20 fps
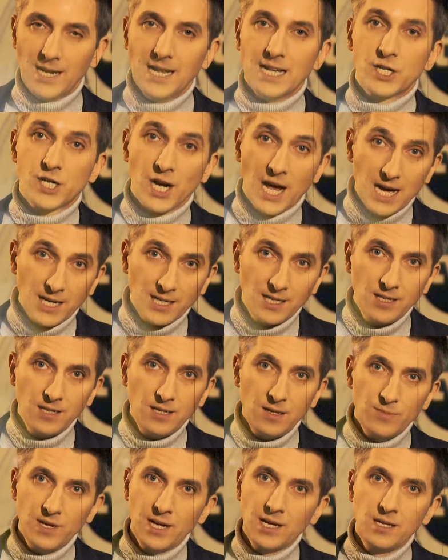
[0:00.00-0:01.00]

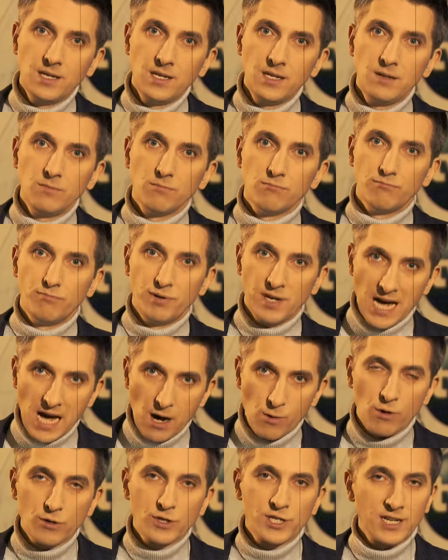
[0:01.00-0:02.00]
Leżaki mieli
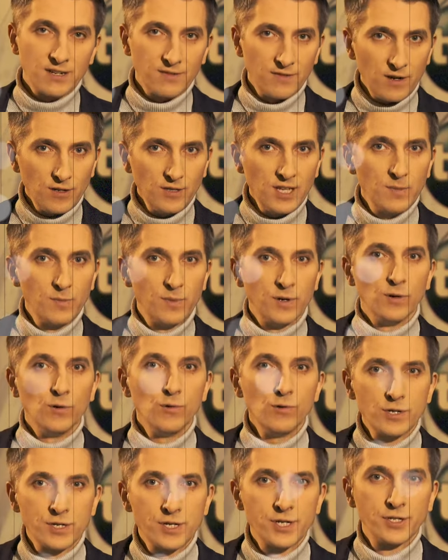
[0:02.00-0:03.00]
biało-czerwone, by
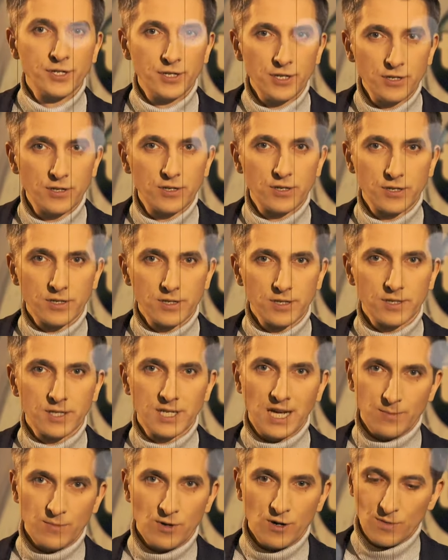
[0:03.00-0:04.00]
uczcić
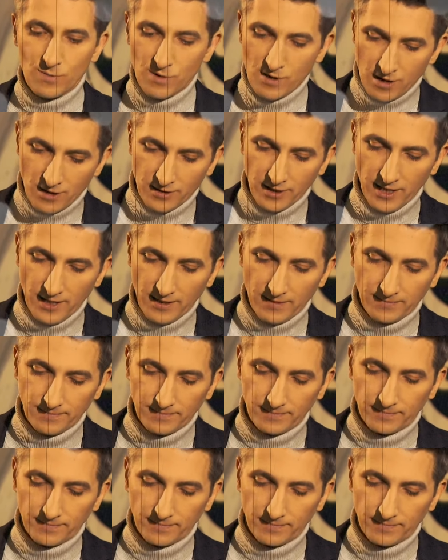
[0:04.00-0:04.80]
samoobronę.